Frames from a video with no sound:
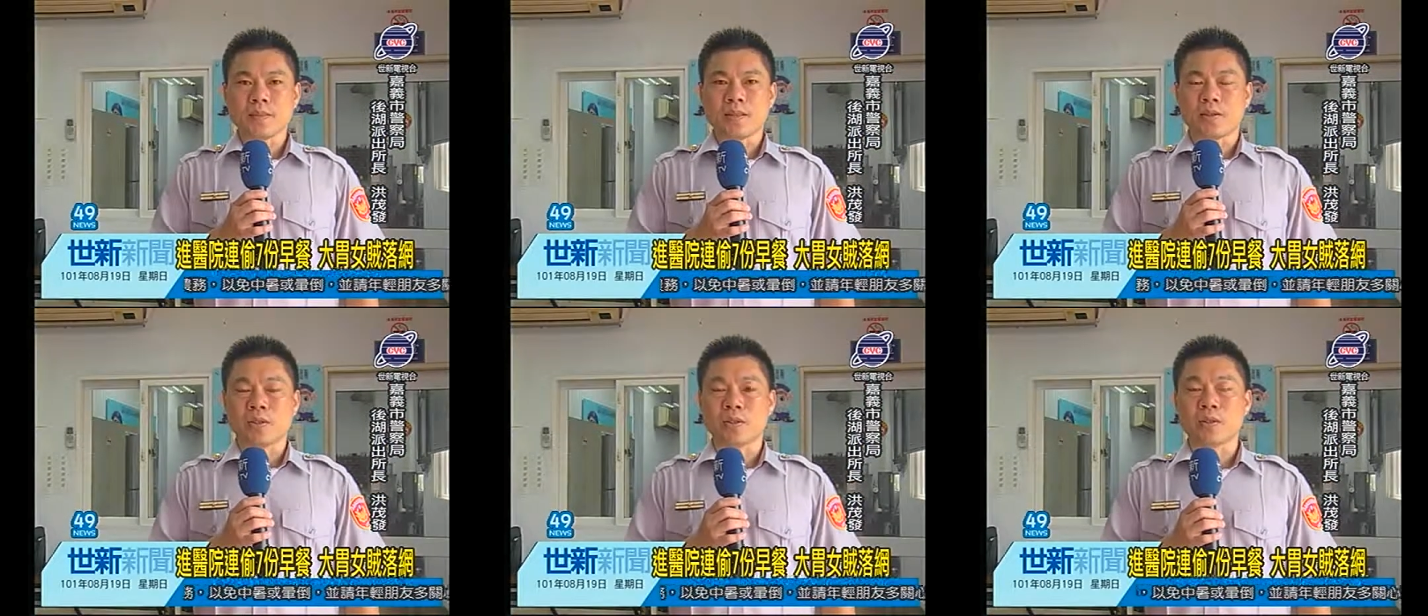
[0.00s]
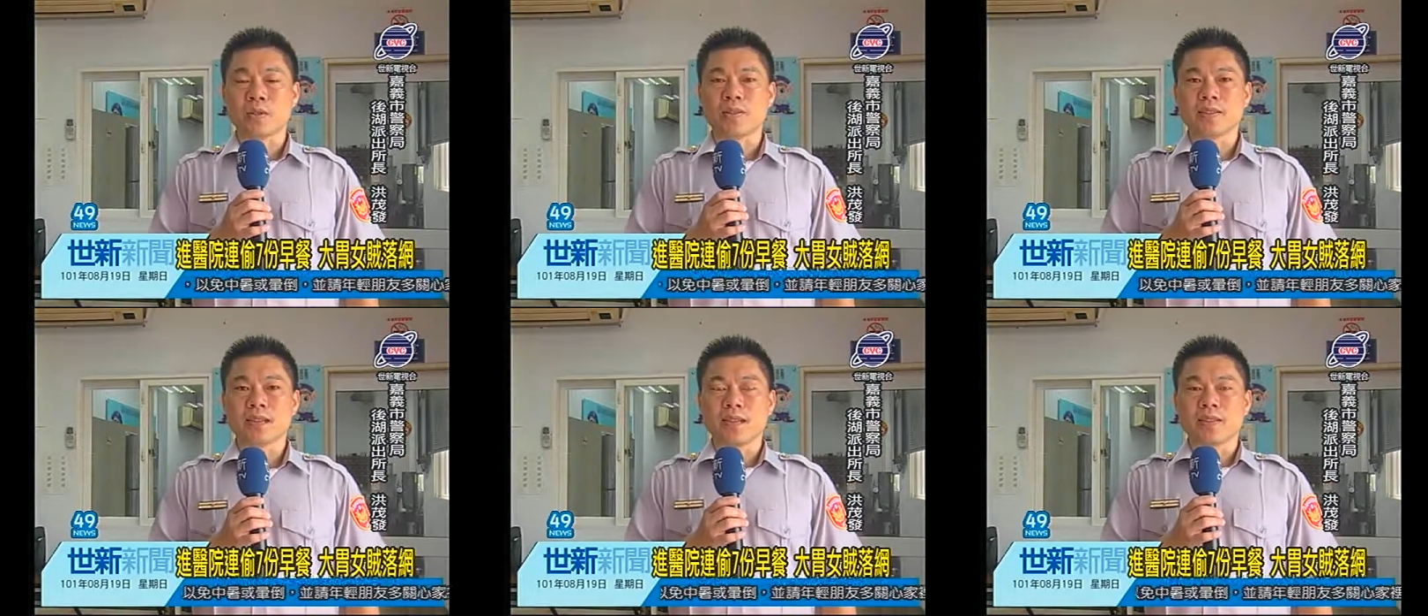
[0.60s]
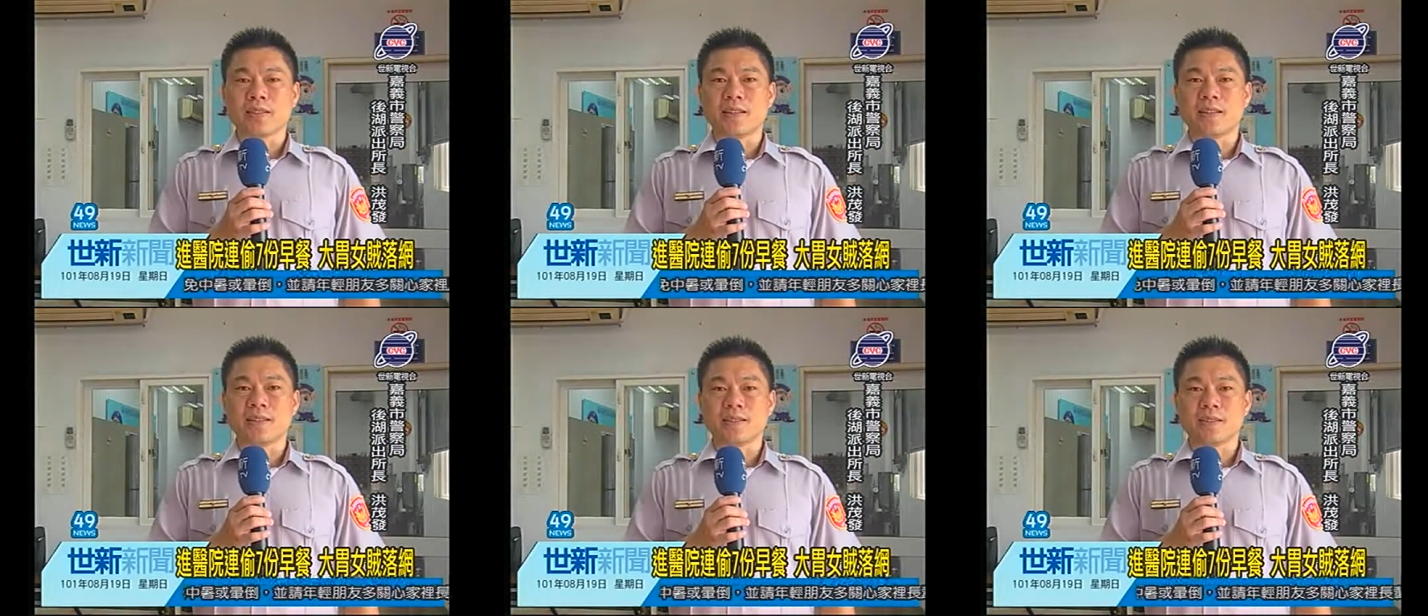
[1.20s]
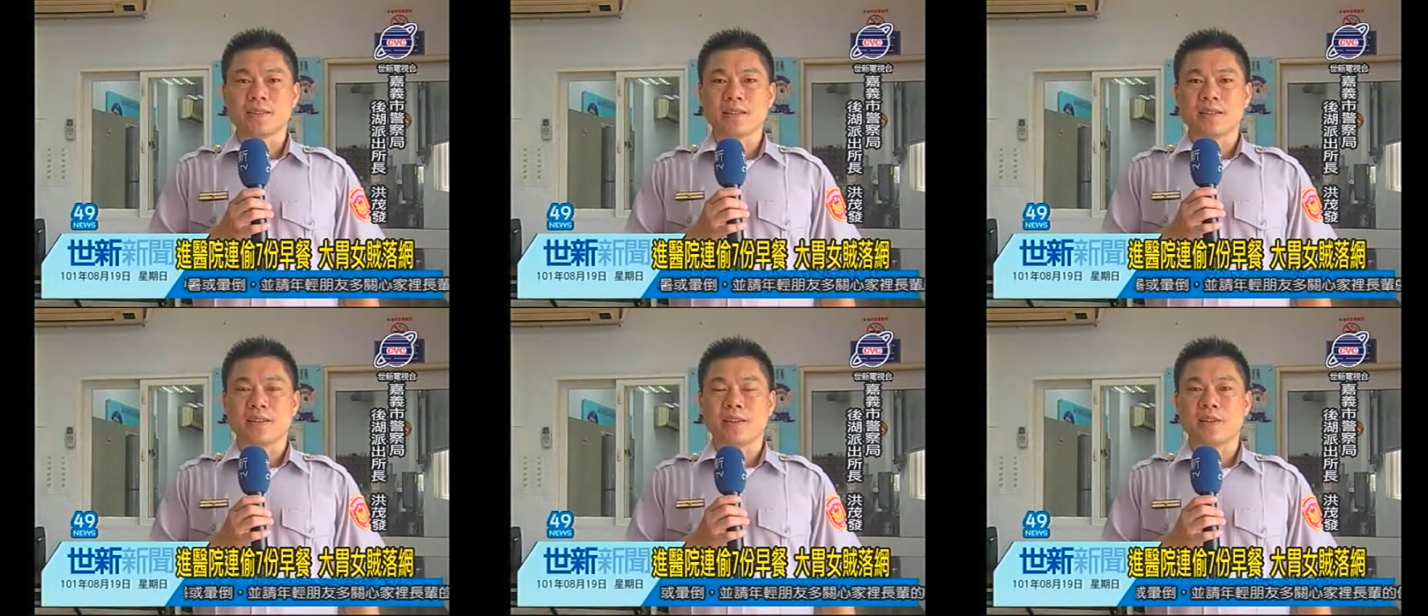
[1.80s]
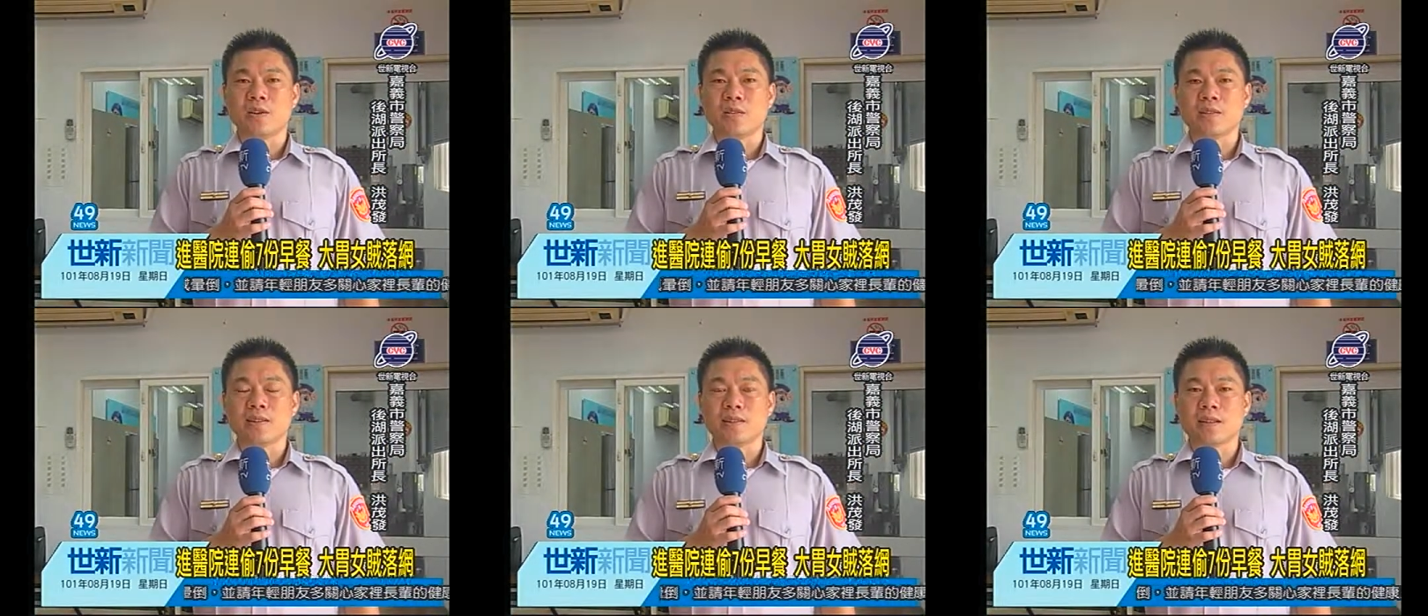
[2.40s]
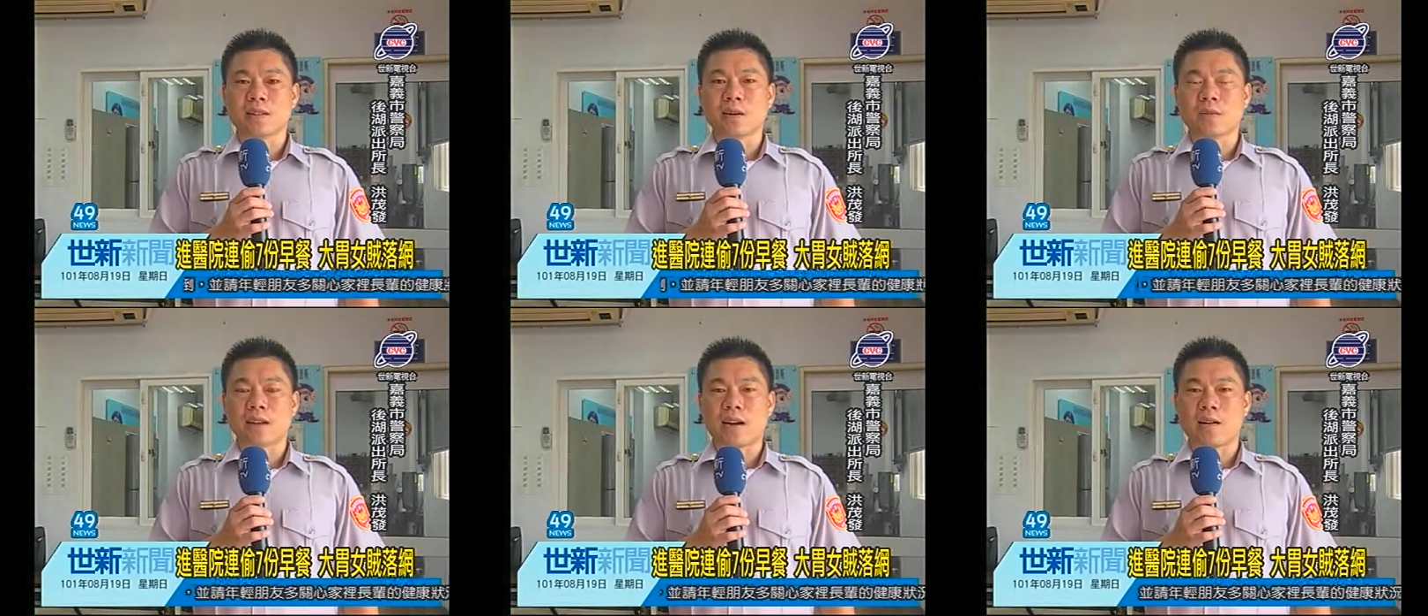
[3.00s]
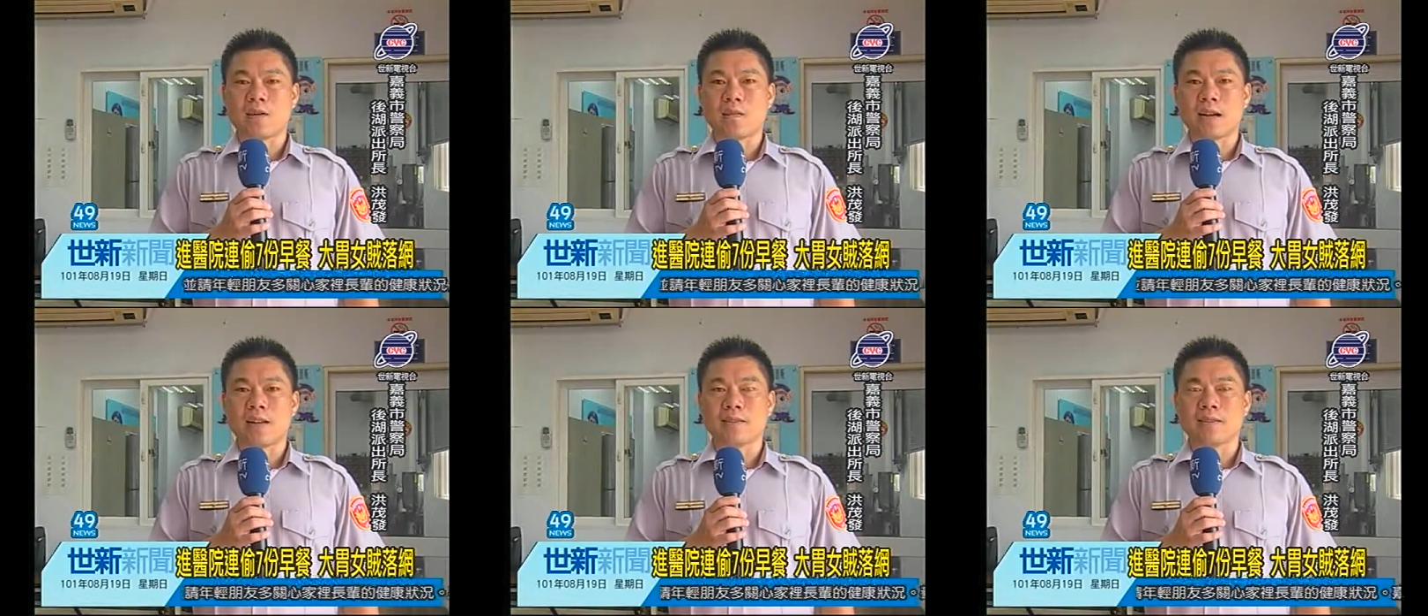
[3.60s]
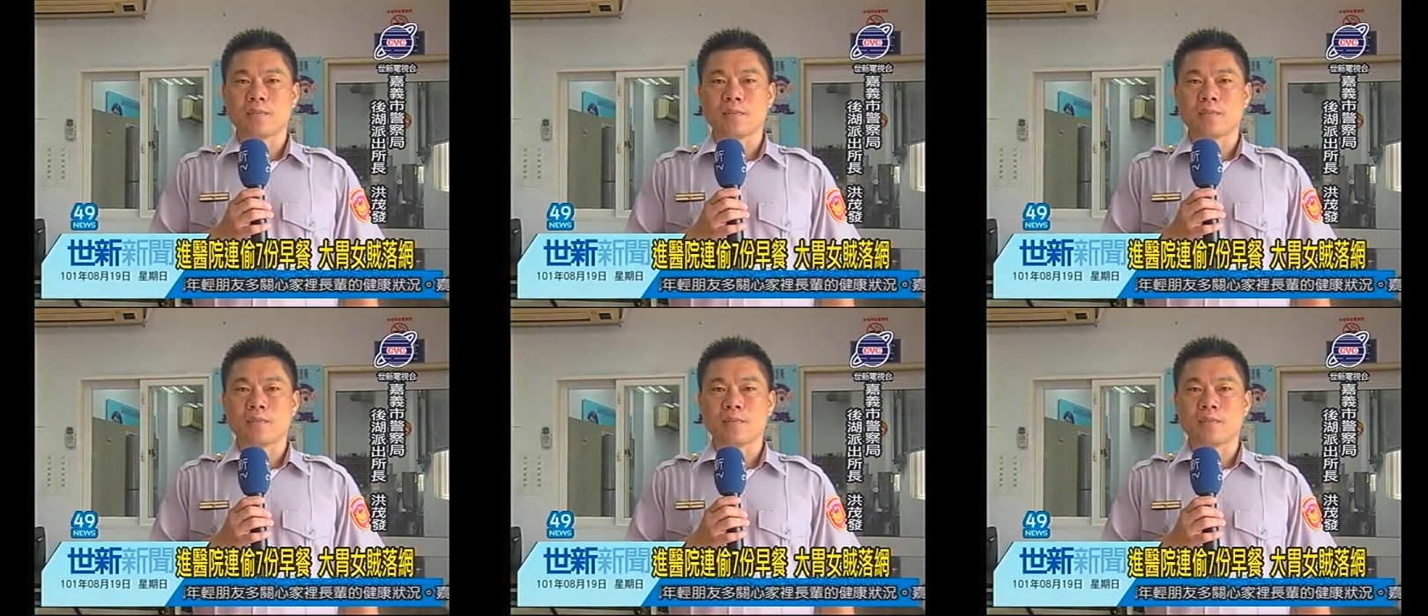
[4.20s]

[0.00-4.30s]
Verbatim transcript: 就是因为这个诶，利用这个这个空档吼，啊，